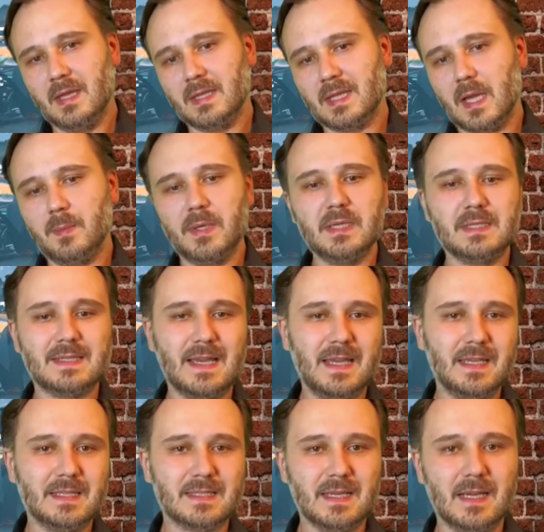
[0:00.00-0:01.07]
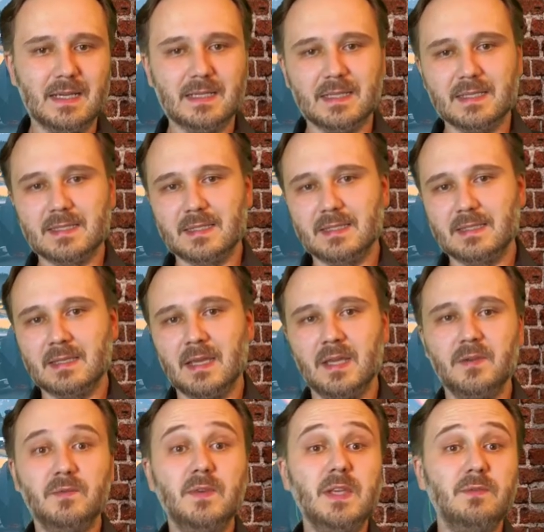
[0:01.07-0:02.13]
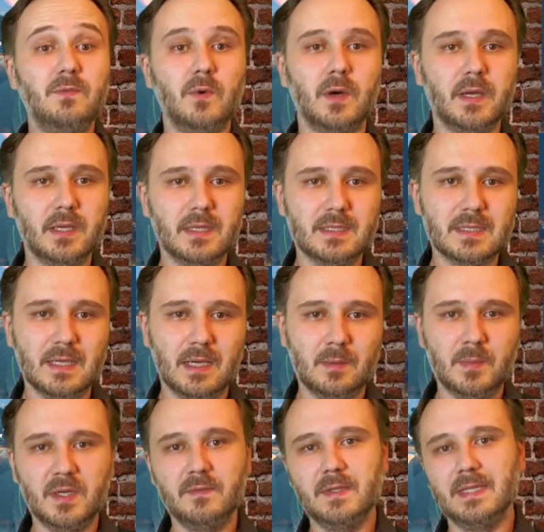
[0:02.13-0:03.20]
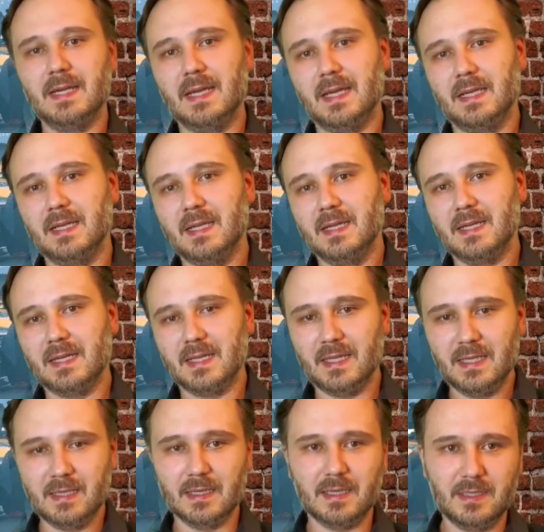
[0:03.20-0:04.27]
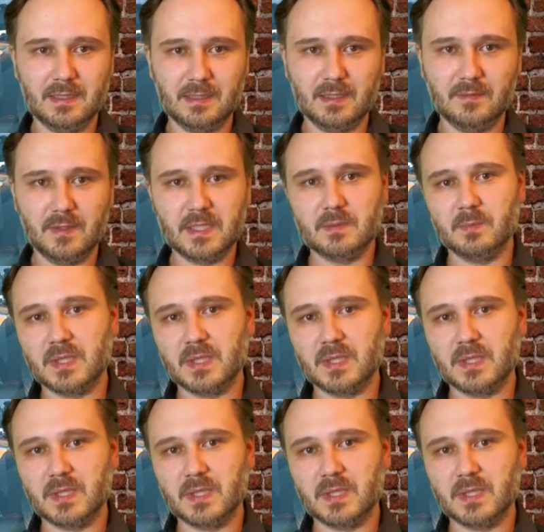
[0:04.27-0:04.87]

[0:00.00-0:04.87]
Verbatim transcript: Dabei sei gesagt, es ist wie voriges Jahr mal wieder ein Regenrennen gewesen,